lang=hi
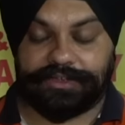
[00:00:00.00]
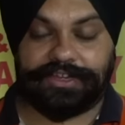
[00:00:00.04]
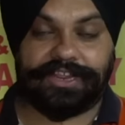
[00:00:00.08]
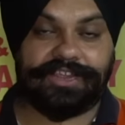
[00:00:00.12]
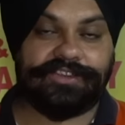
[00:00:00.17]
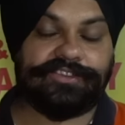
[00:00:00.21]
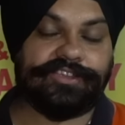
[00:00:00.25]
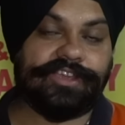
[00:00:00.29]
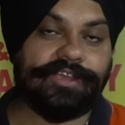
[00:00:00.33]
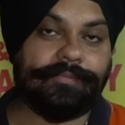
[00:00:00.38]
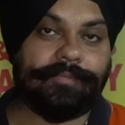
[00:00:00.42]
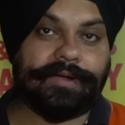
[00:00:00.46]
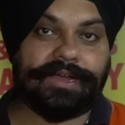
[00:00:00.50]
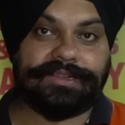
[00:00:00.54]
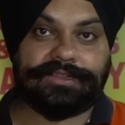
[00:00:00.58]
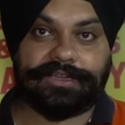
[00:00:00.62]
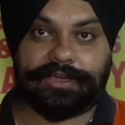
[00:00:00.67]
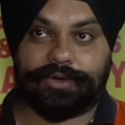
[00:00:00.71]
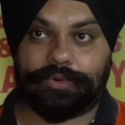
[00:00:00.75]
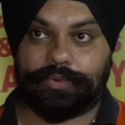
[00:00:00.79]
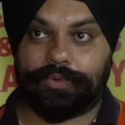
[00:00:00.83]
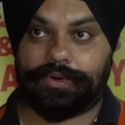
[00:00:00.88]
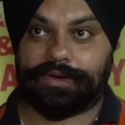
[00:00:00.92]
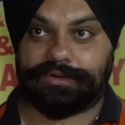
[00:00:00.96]
टेस्ट की बात
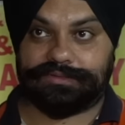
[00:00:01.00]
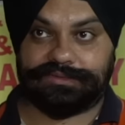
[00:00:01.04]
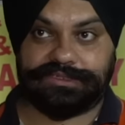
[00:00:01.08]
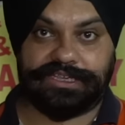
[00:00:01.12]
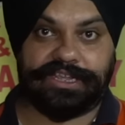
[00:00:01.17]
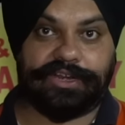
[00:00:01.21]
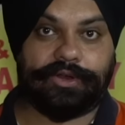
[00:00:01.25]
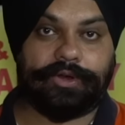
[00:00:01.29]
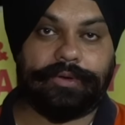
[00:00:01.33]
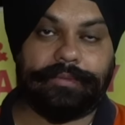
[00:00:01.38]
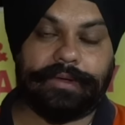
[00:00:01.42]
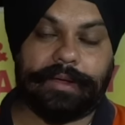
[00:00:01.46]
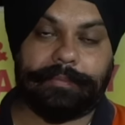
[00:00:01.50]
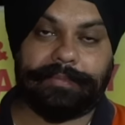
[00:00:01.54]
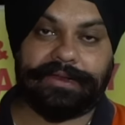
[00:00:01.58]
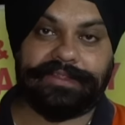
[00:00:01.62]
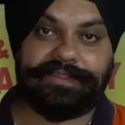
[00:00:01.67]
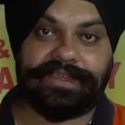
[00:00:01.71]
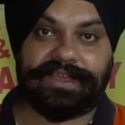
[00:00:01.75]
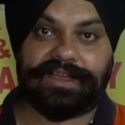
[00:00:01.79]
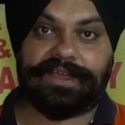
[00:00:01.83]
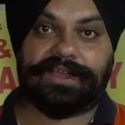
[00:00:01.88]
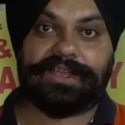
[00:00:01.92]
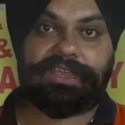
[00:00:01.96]
करूँ इन्होंने मैं आपने
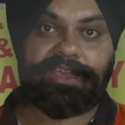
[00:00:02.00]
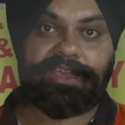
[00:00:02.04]
देखा